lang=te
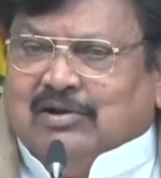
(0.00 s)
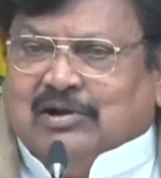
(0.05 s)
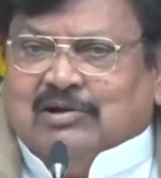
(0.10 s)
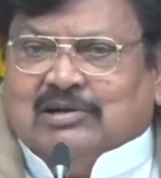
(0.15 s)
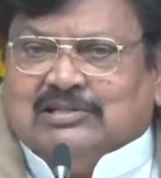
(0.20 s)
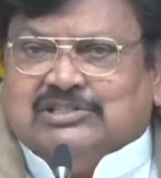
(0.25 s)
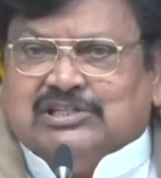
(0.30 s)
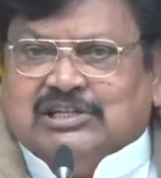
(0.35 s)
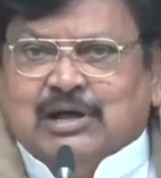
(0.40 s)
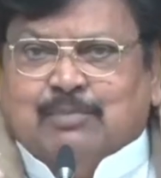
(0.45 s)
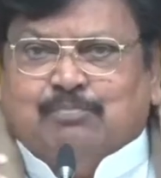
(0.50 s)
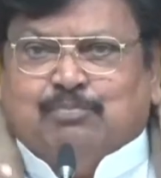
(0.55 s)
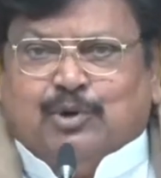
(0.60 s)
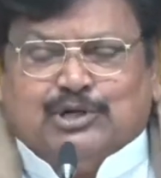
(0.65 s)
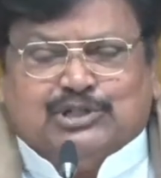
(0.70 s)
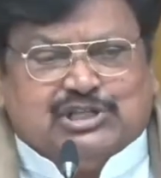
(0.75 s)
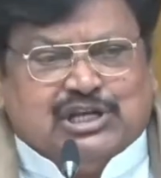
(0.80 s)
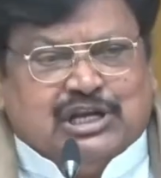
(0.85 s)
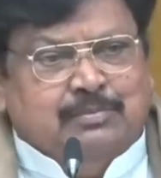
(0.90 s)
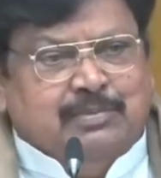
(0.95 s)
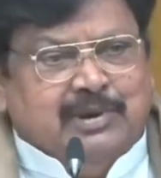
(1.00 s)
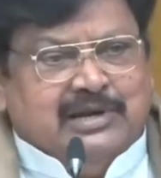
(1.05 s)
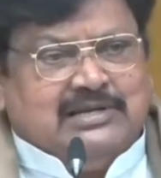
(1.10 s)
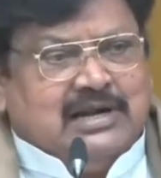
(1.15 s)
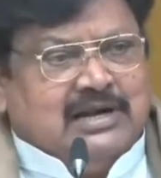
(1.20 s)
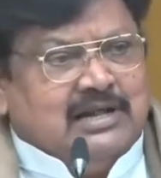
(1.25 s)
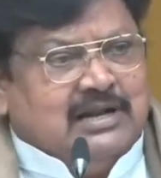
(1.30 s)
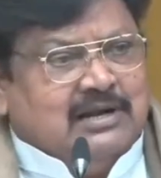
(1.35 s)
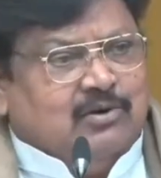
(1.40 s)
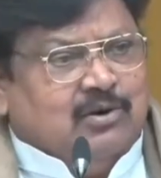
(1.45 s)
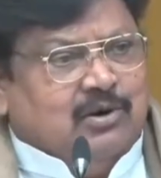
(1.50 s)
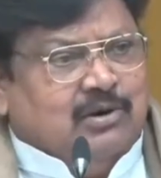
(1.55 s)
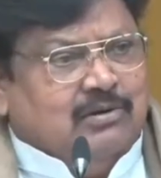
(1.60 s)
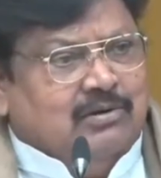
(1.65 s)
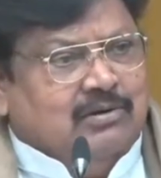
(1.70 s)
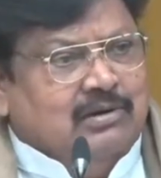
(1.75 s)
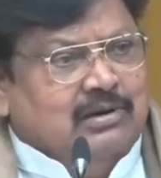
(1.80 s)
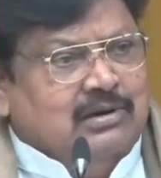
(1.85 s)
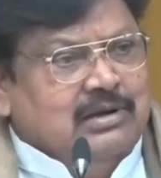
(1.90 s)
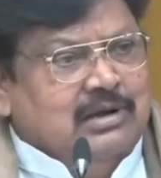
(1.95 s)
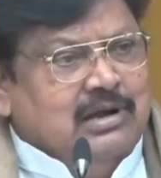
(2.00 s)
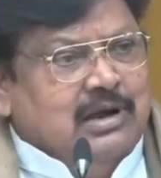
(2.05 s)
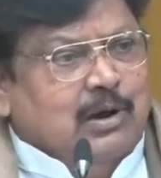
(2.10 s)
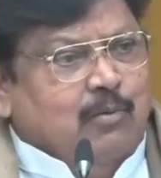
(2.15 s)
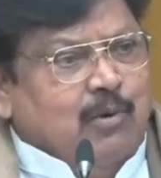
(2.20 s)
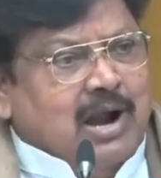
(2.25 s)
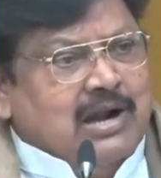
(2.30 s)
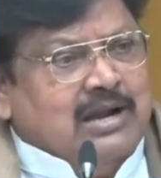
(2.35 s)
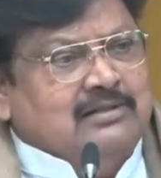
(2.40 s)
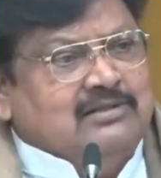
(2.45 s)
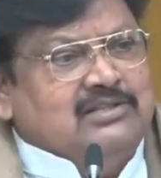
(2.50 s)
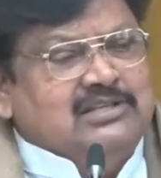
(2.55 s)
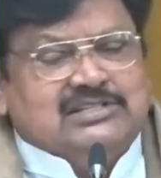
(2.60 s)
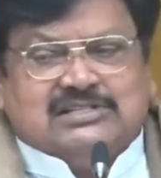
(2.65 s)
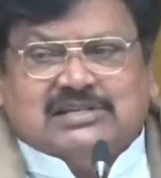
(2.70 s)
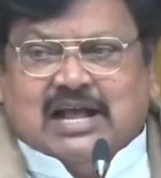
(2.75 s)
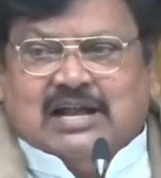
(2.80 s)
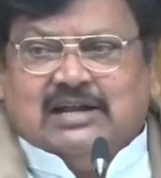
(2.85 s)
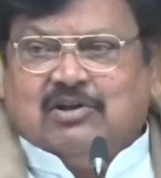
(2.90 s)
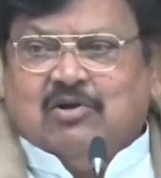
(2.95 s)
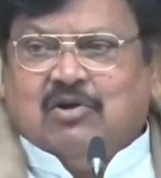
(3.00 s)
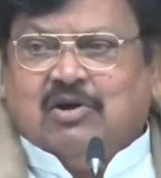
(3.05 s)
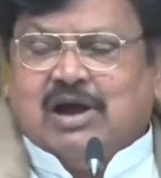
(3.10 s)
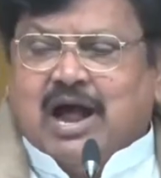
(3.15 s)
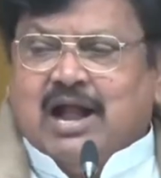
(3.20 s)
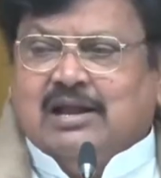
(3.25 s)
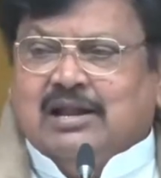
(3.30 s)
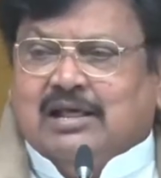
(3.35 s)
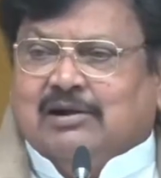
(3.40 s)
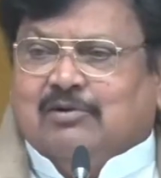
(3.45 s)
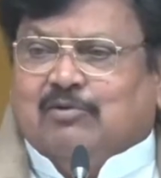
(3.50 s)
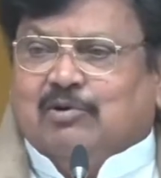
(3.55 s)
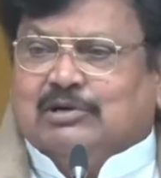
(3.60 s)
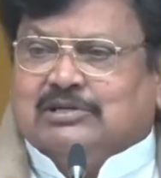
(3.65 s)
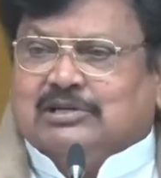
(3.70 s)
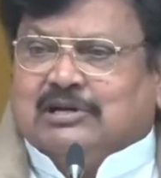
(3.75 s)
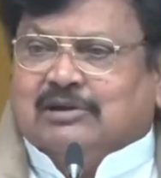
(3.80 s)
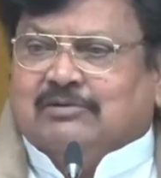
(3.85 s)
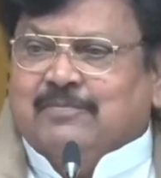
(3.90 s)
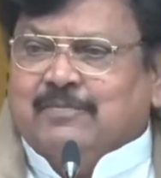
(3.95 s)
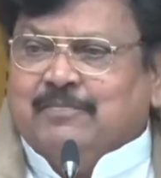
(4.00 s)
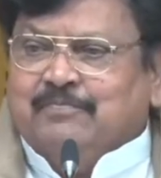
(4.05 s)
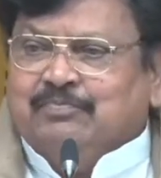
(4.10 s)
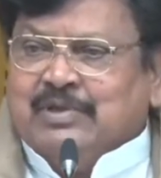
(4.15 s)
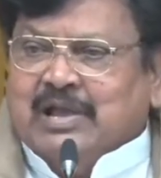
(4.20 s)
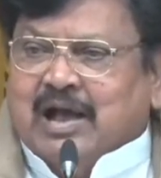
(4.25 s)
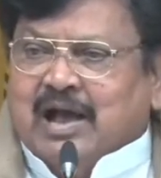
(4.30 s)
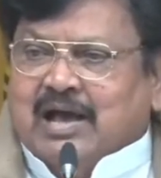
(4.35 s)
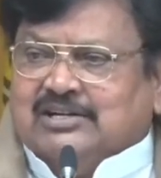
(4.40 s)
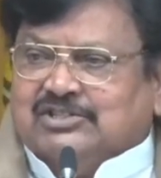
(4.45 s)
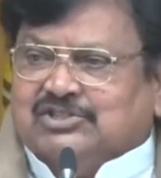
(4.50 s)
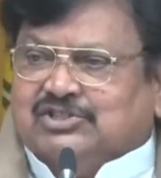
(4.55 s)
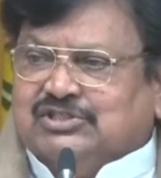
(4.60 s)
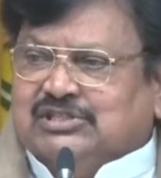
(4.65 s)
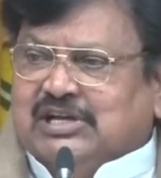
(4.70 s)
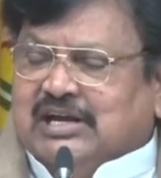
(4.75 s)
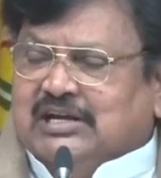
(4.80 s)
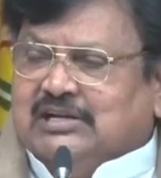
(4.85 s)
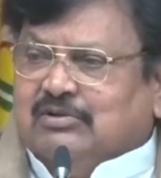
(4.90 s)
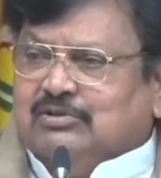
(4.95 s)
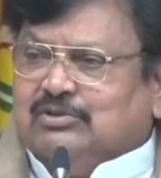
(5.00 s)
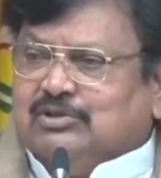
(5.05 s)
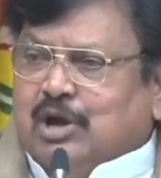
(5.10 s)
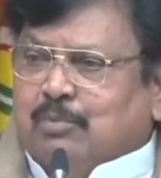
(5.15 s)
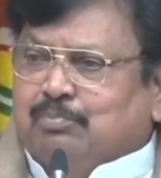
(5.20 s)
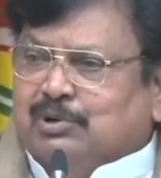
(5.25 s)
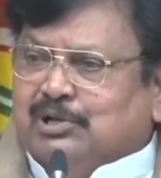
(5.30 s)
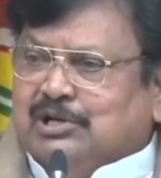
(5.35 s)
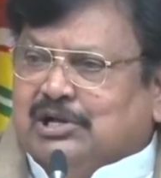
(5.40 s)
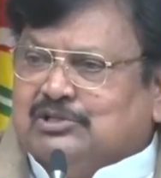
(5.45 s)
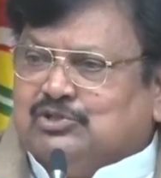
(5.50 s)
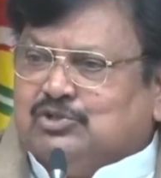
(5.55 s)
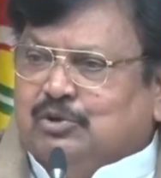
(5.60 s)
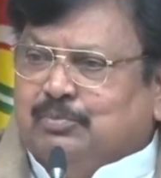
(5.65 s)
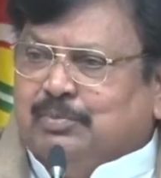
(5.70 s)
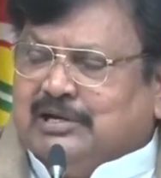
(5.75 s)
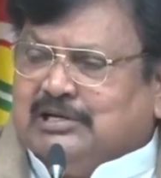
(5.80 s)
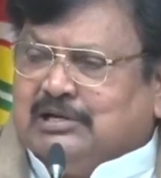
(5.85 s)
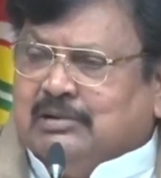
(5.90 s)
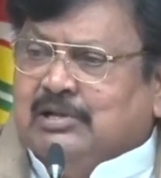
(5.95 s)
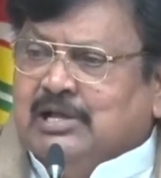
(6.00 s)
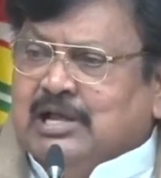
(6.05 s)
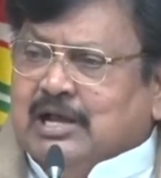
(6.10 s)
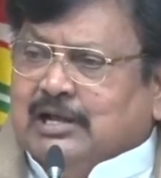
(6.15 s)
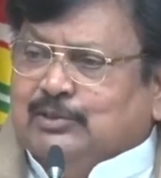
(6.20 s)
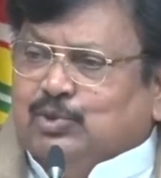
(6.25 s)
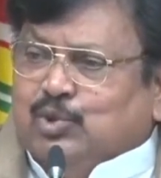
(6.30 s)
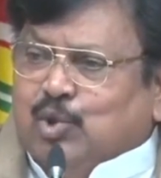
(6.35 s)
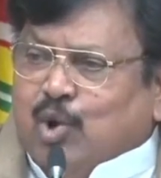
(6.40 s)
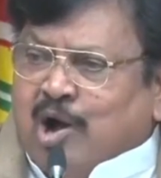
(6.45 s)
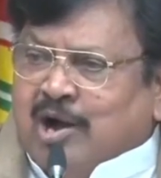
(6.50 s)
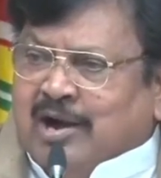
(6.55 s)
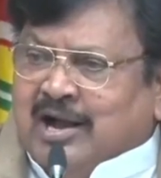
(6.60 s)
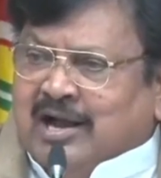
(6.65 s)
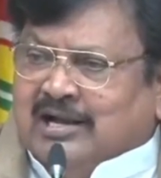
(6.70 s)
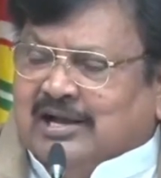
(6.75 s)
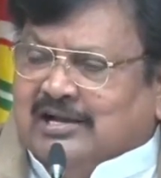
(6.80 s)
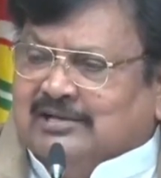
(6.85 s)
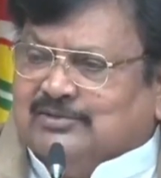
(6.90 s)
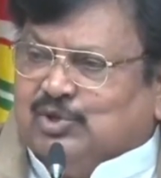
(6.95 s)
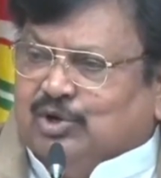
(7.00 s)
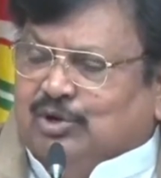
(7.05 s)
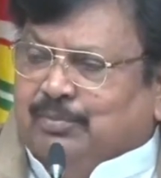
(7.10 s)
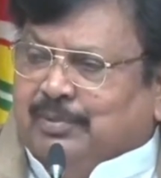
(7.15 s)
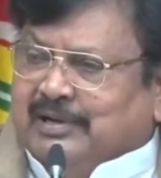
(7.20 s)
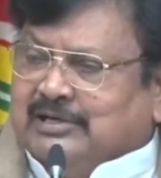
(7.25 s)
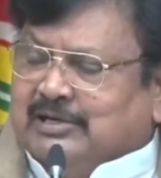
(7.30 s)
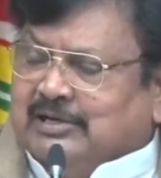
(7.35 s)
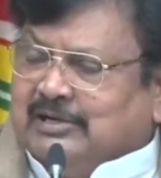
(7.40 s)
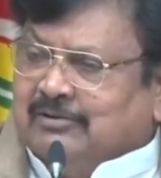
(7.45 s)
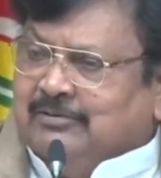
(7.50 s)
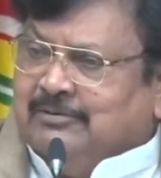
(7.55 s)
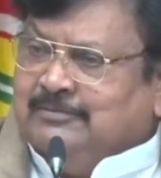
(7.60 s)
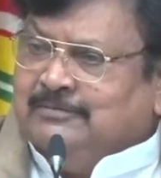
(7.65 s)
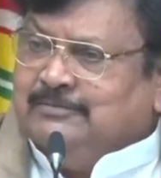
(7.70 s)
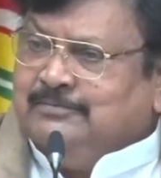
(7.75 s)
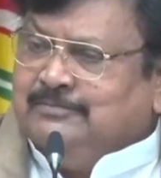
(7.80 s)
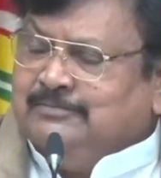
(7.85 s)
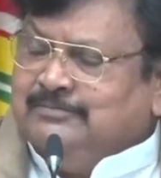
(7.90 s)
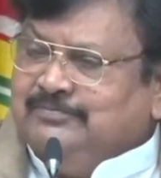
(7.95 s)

ఎవరైనా ఒక చిన్న పోస్టింగ్ పెట్టాడనుకో వాళ్ళని తీసుకెళ్ళటం కాళ్ళెర కొట్టడం అరెస్ట్ చేయటం తప్పుడు కేసులు పెట్టడం దొంగ కేసులు పెట్టడం